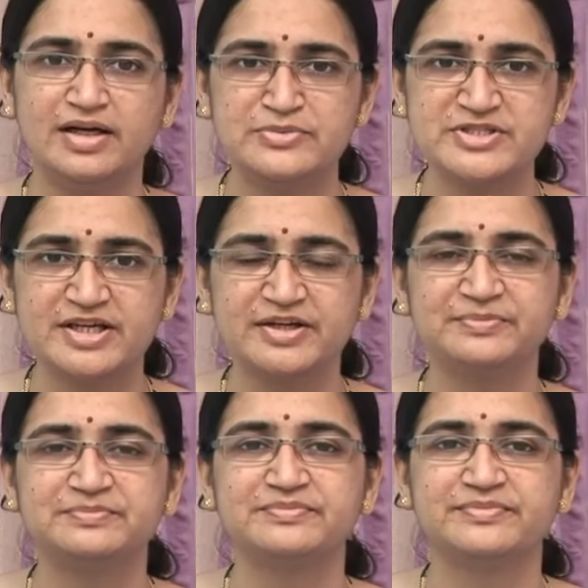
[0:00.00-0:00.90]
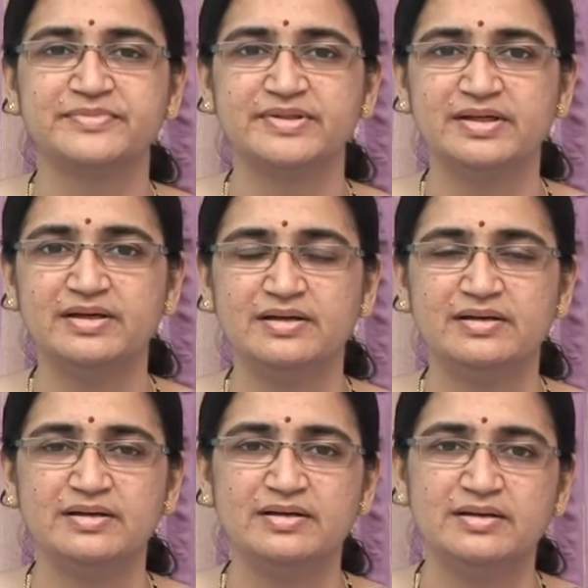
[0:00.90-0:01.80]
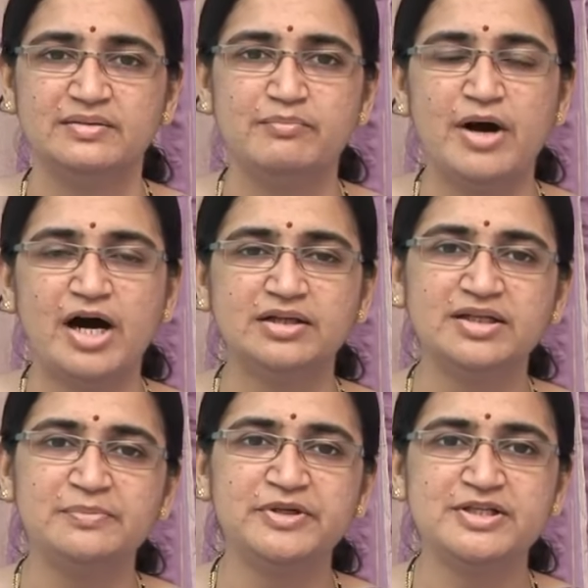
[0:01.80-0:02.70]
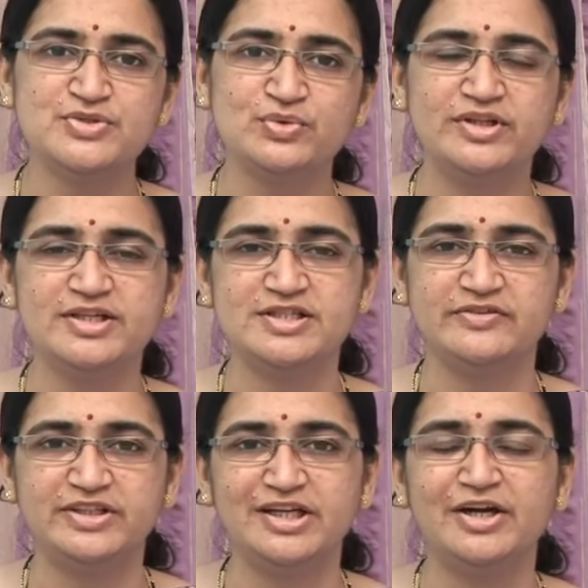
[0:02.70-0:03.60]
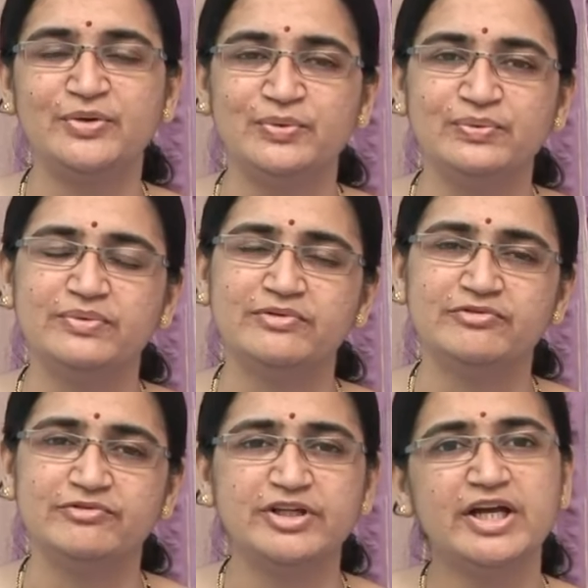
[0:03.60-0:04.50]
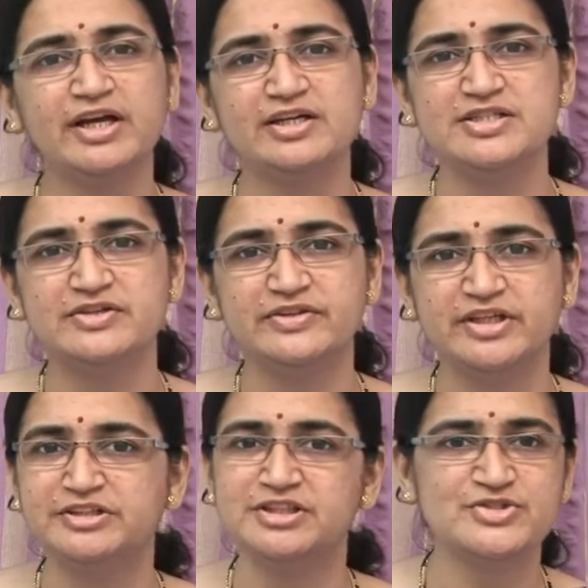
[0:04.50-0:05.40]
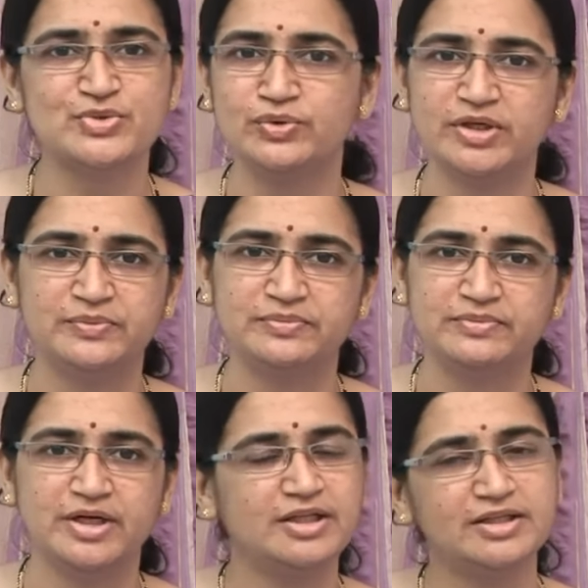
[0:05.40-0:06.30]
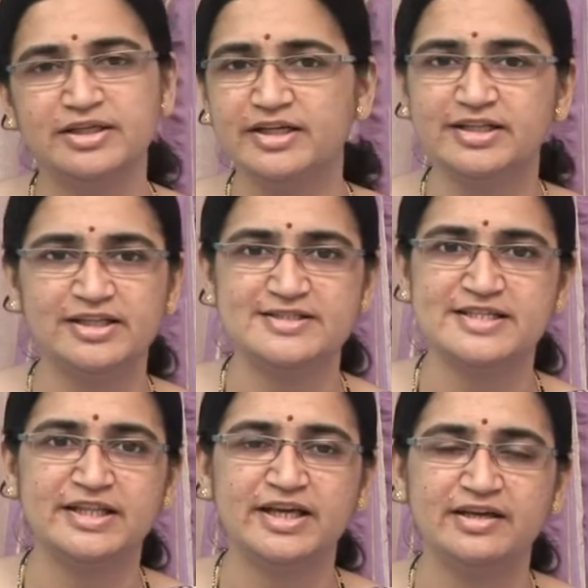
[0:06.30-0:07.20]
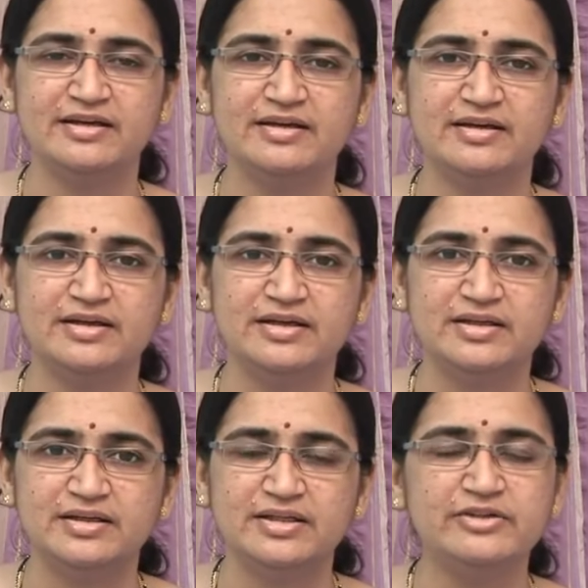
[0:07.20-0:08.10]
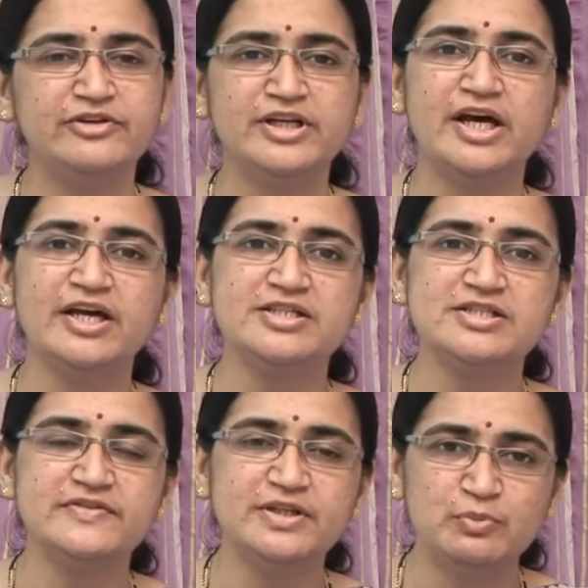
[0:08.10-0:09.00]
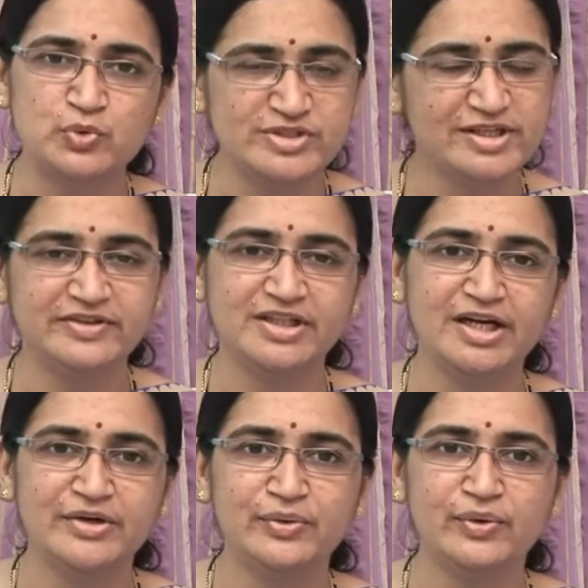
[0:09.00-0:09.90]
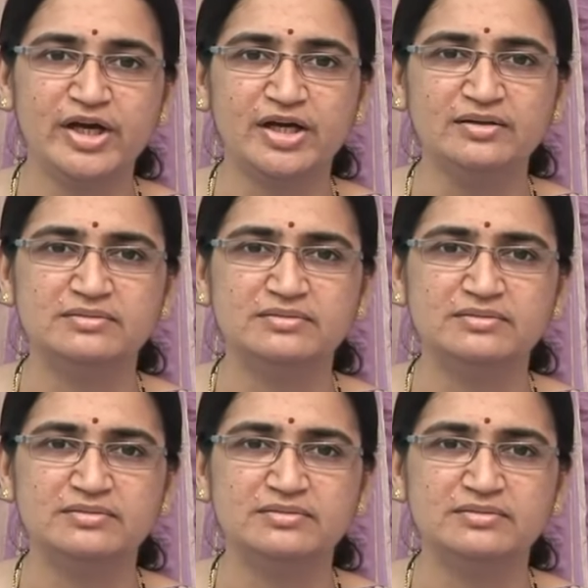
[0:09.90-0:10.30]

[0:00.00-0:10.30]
నమస్కారం భాద్రపద శుద్ధ చవితి నాడు వినాయక చవితి అని చేసుకుంటాం అది అందరికీ తెలిసిందే ఈ వినాయక చవితి పూజా విధానం కూడా